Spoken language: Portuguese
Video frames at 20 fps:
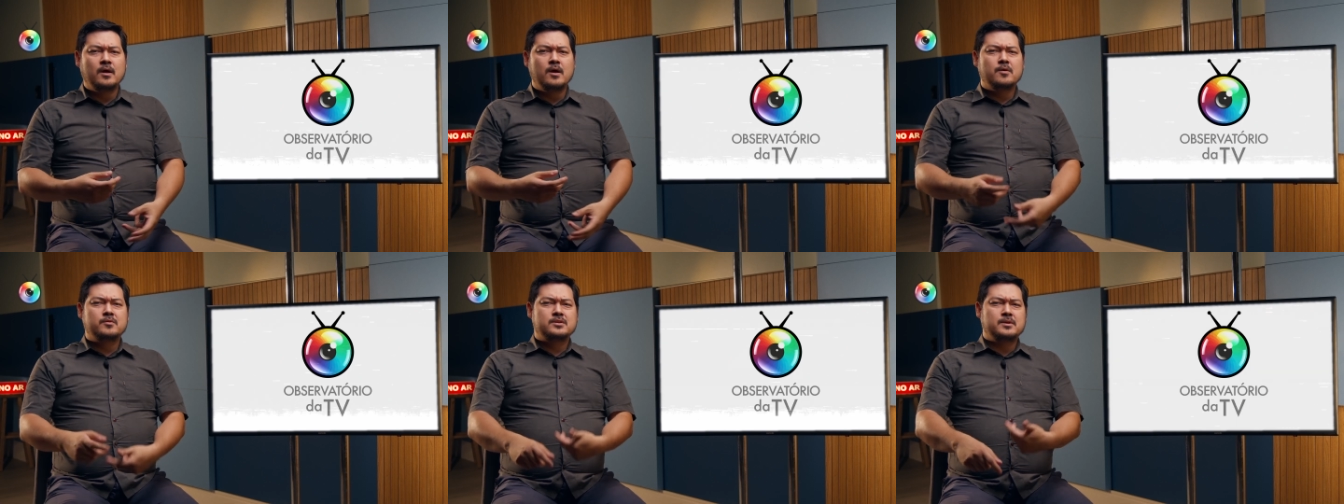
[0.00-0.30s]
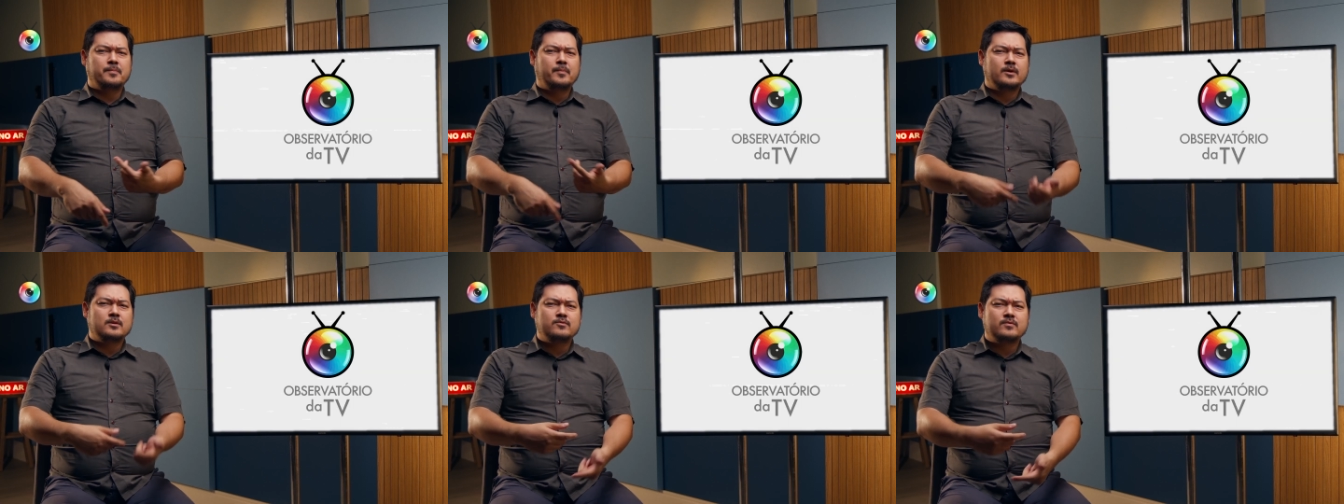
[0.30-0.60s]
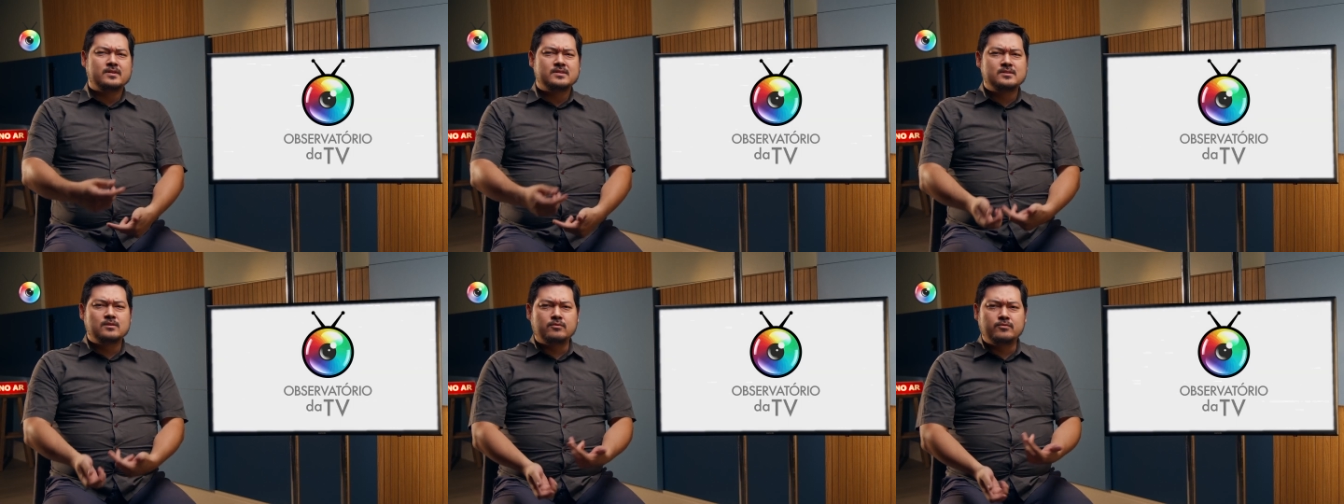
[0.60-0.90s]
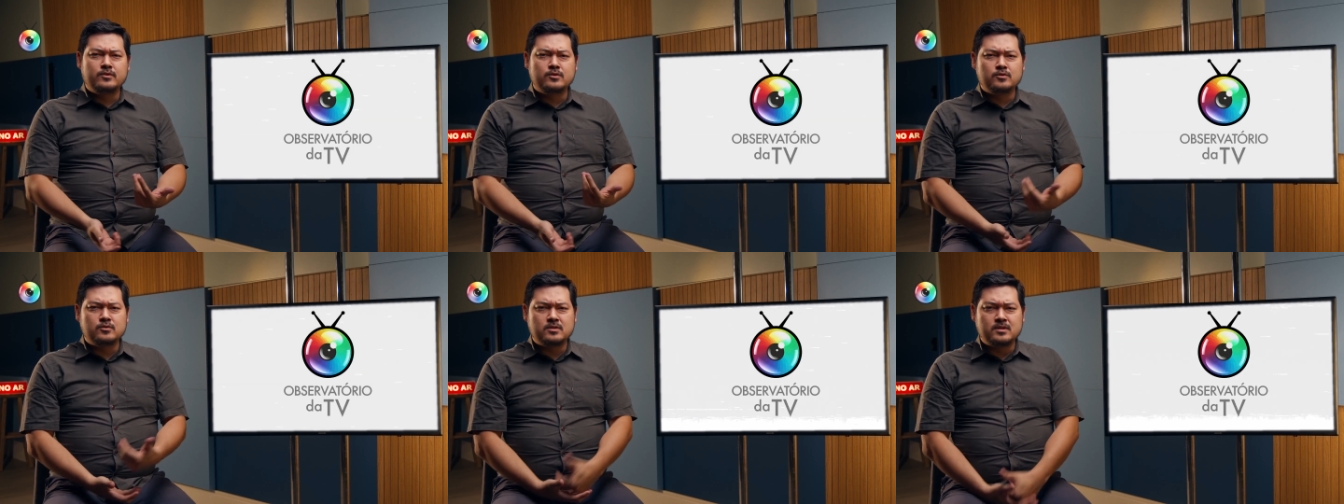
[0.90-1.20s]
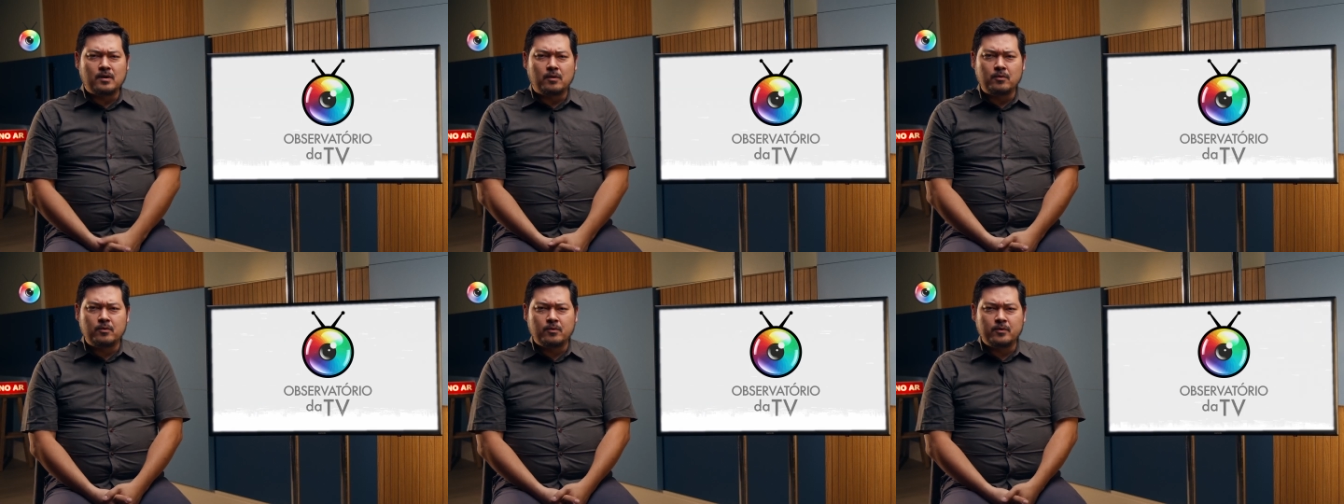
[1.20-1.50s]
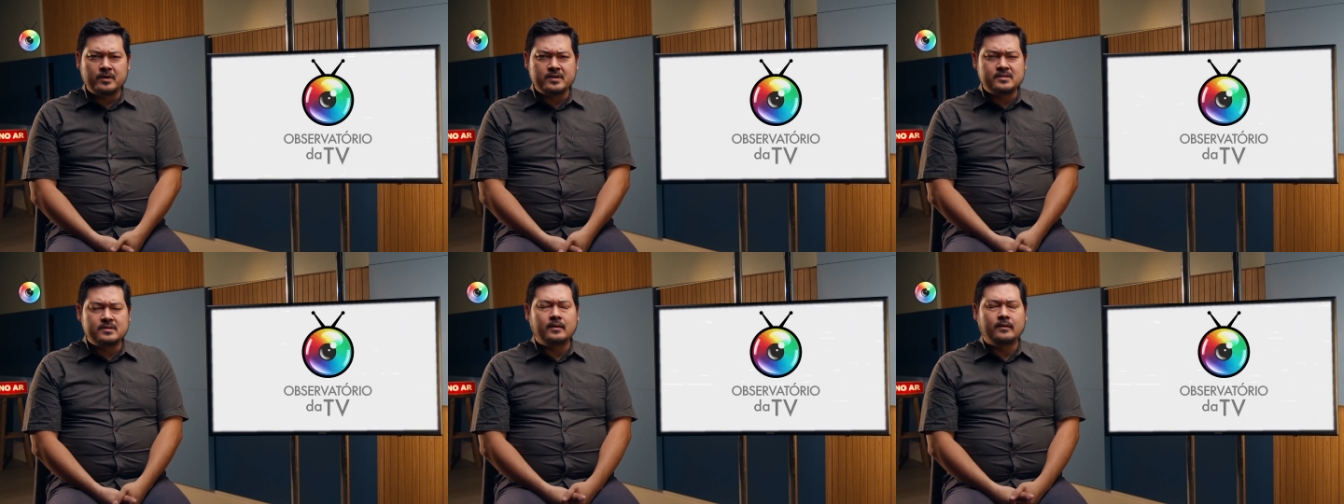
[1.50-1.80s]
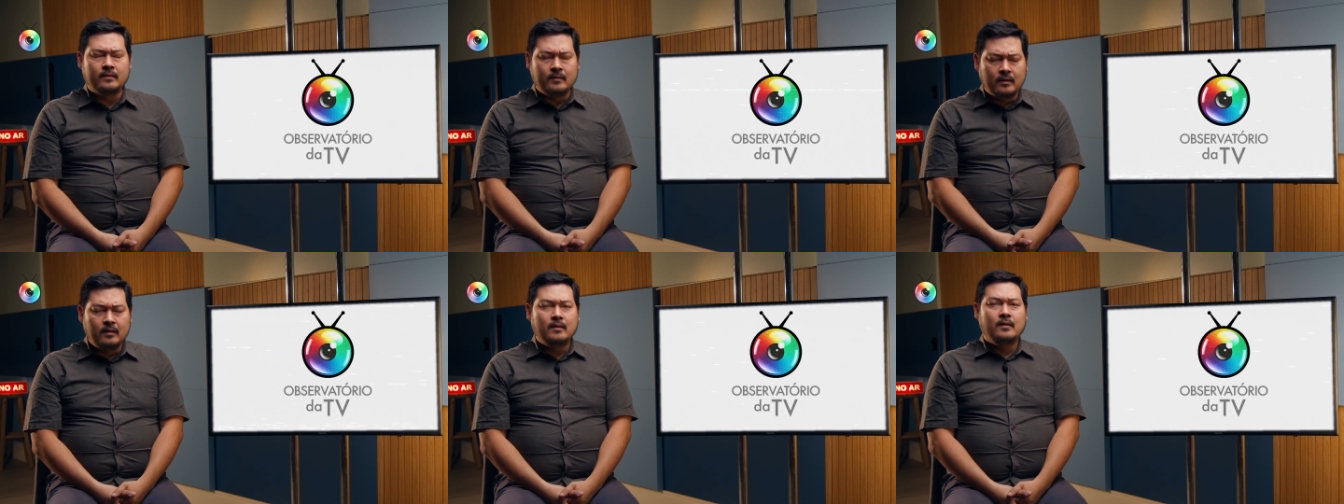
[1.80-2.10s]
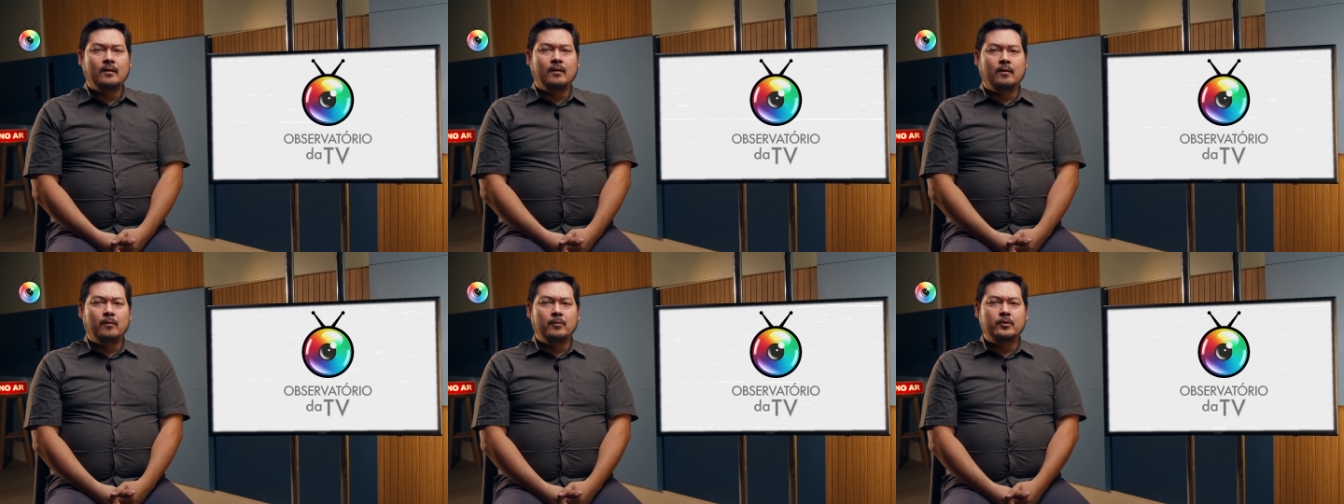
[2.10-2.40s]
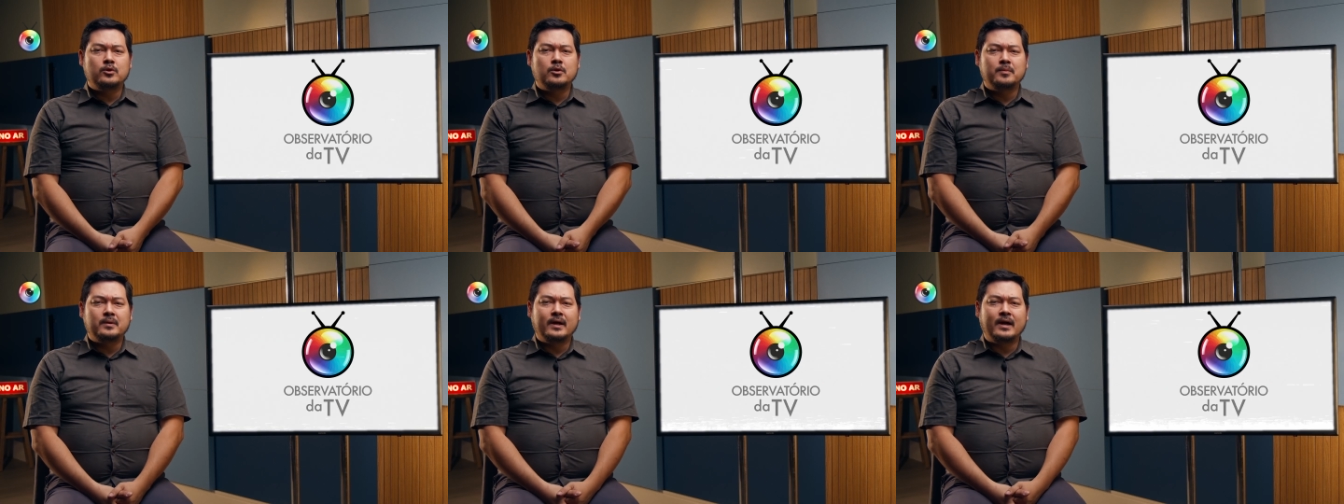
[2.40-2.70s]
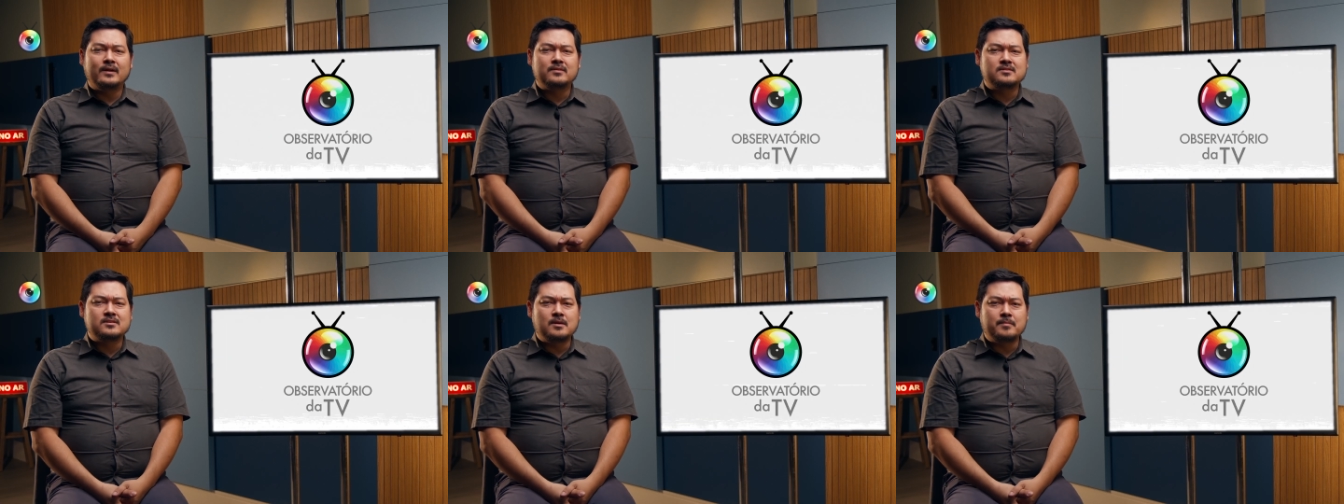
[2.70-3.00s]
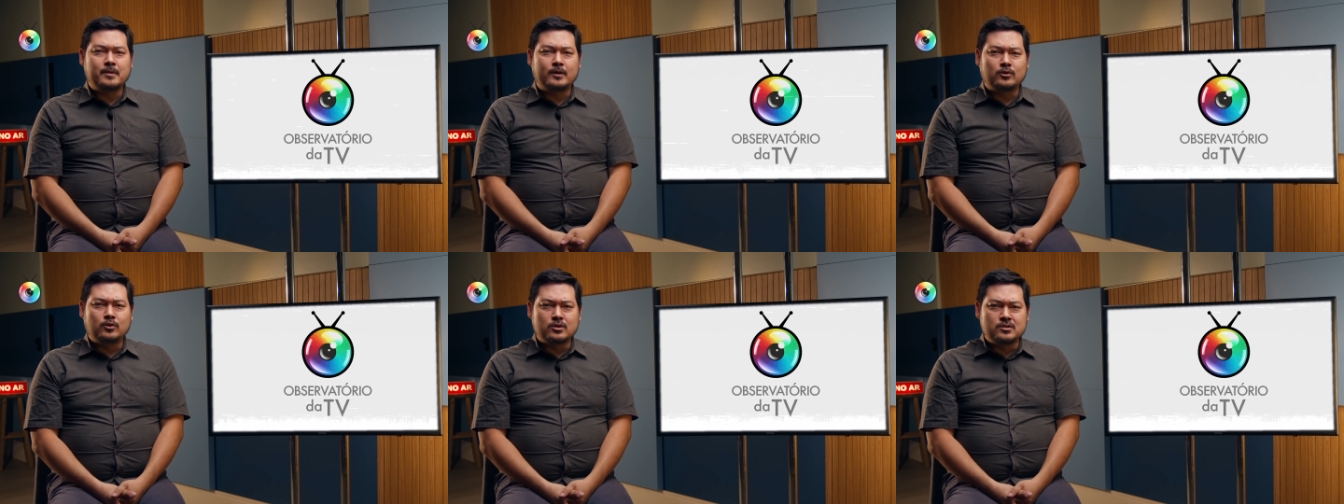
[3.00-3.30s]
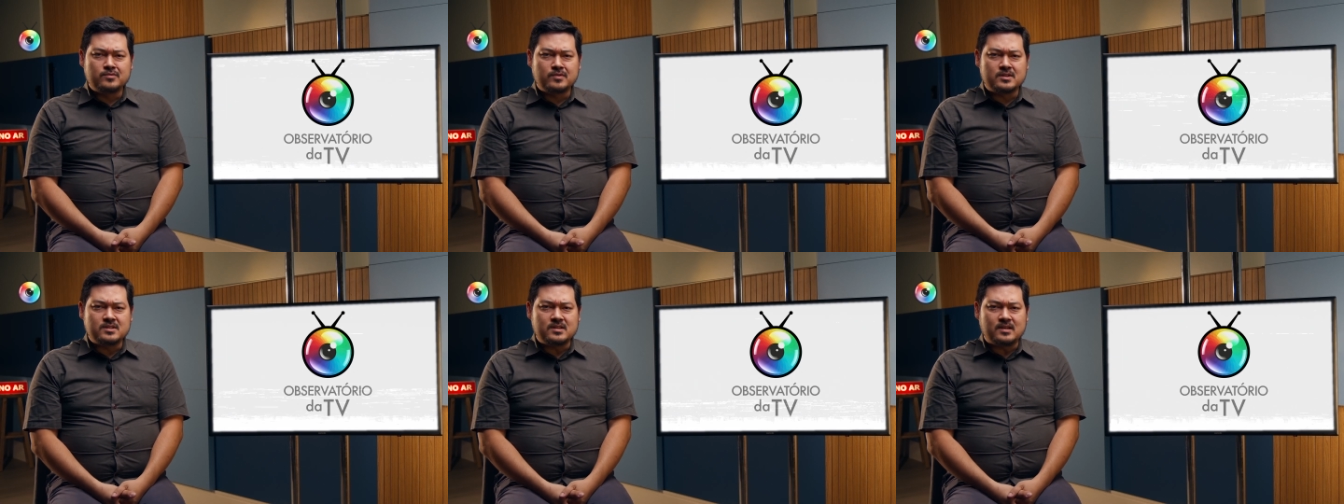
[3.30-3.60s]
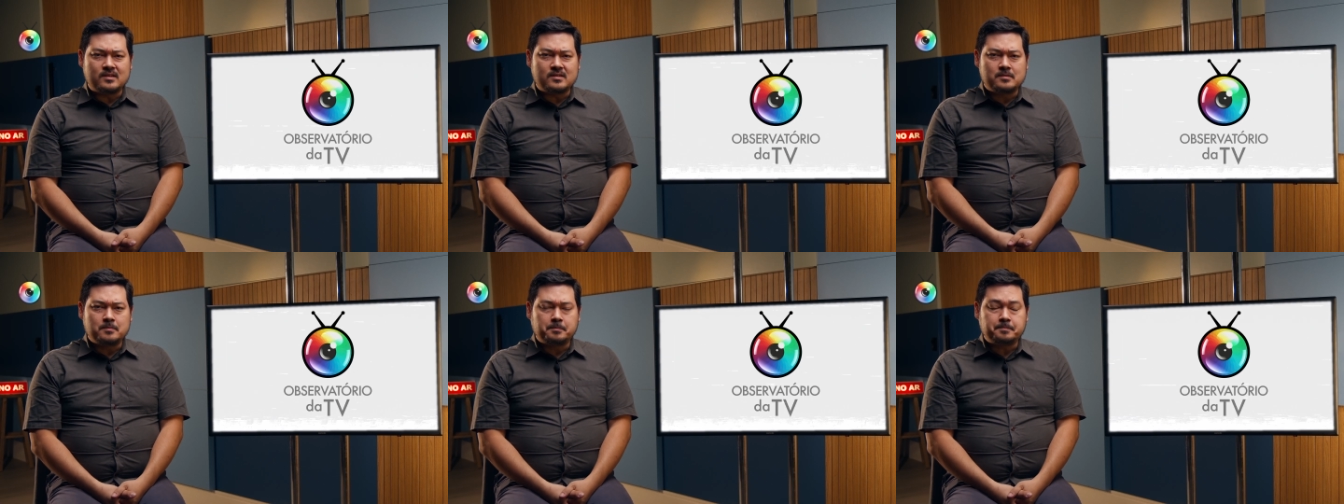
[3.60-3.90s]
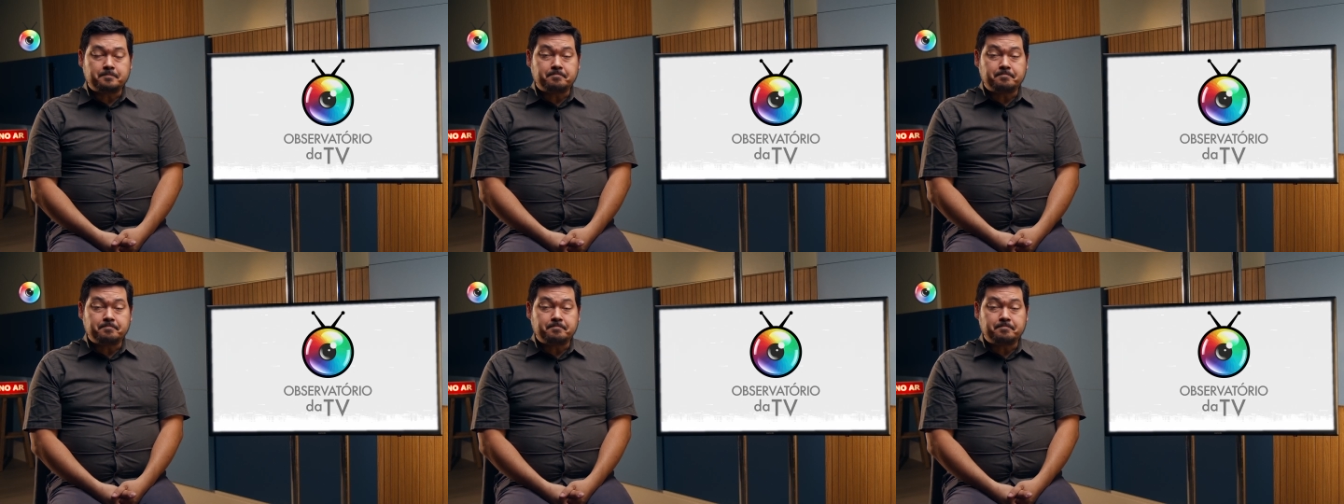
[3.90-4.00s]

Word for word: você pode fazer o vídeo de tal coisa. Muito obrigado sempre a todos vocês.